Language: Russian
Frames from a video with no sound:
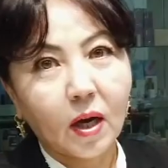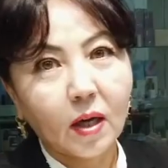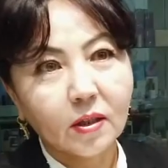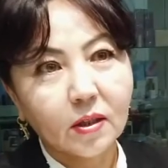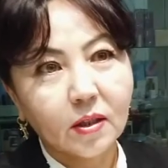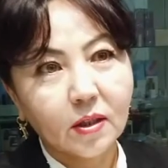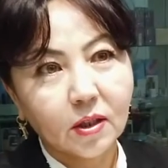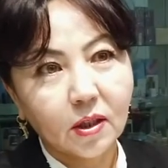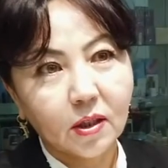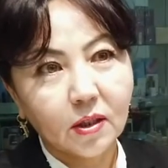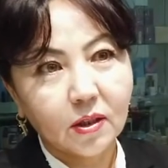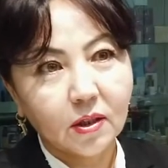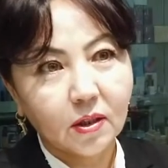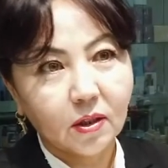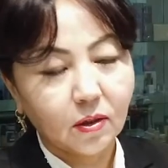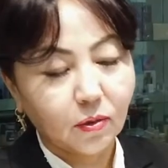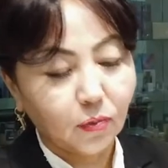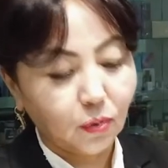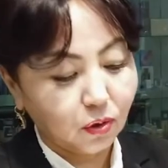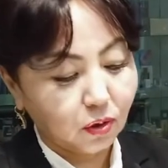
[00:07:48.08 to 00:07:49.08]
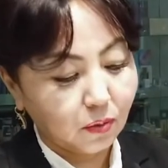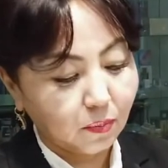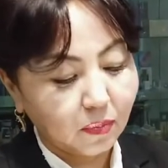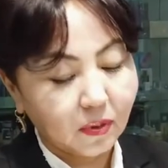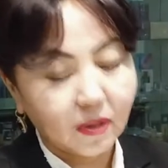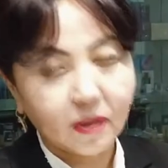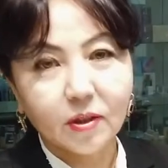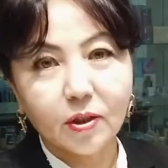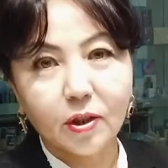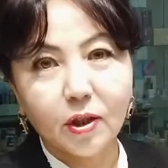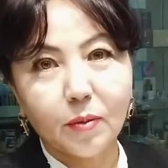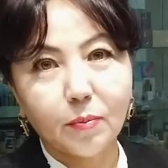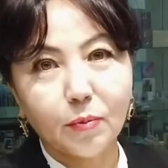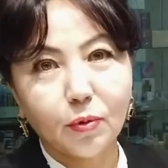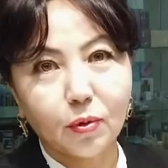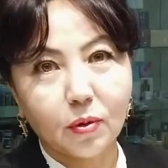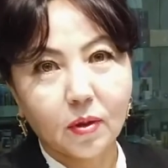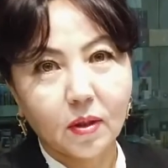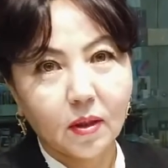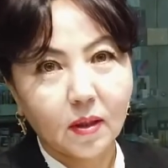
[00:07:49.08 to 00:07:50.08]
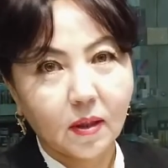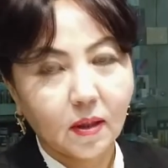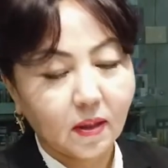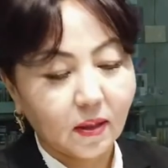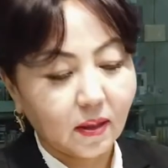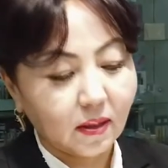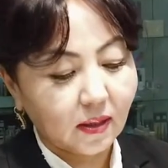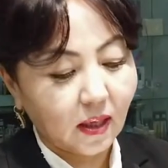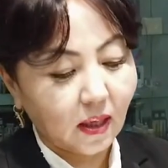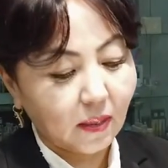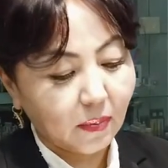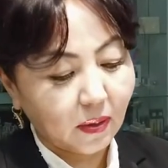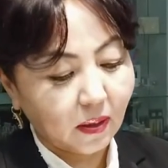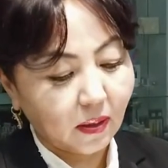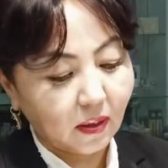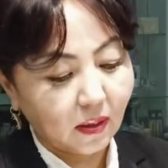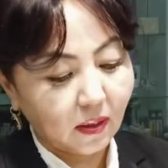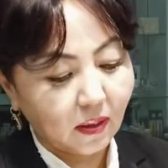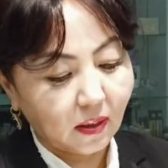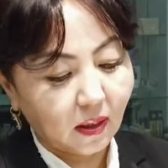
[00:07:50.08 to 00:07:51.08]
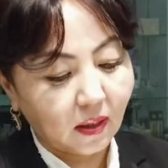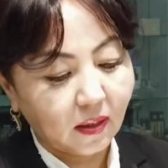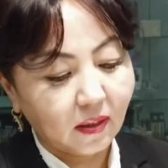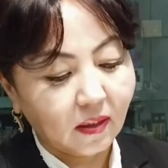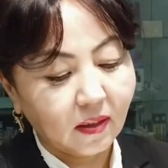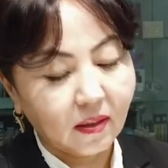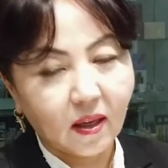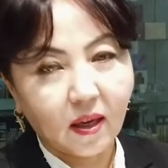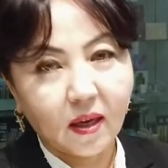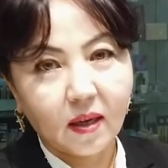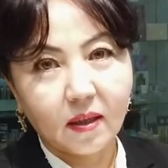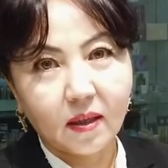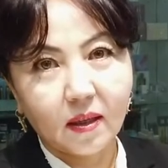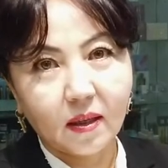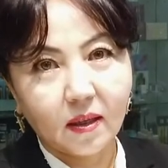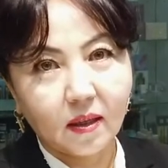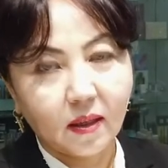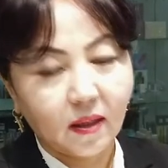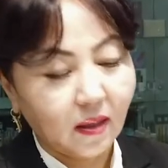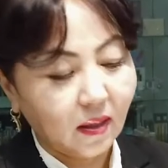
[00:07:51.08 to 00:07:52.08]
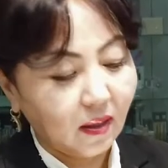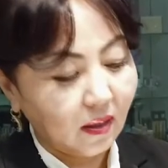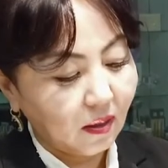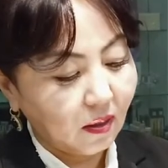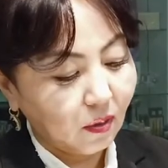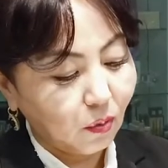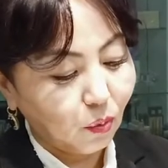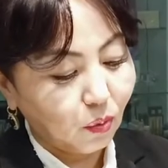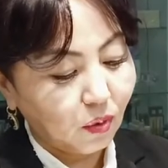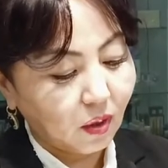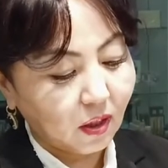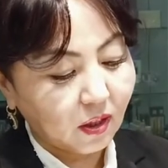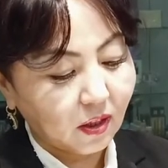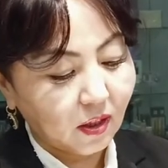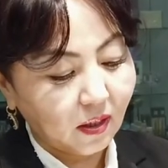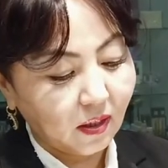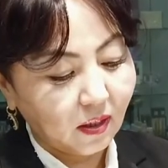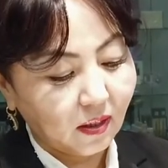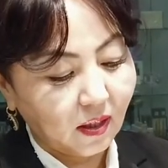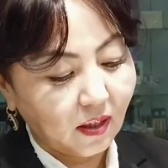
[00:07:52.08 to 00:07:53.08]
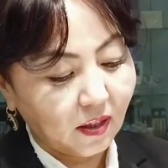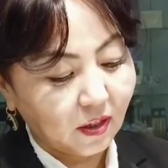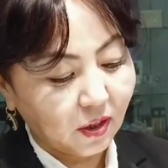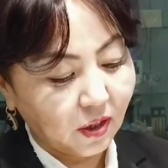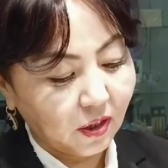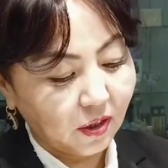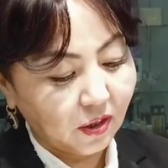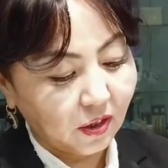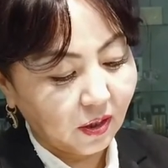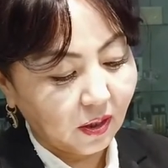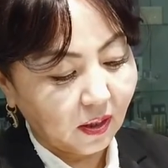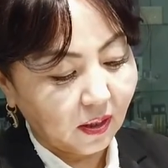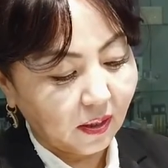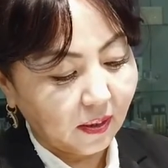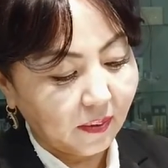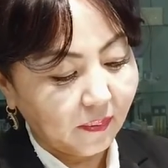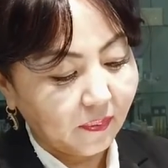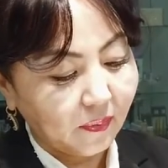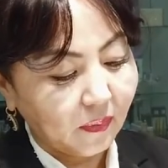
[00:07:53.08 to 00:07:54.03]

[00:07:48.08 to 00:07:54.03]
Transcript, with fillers: У каждой женщины должен быть жемчуг. Это самое оригинальное украшение для женщины.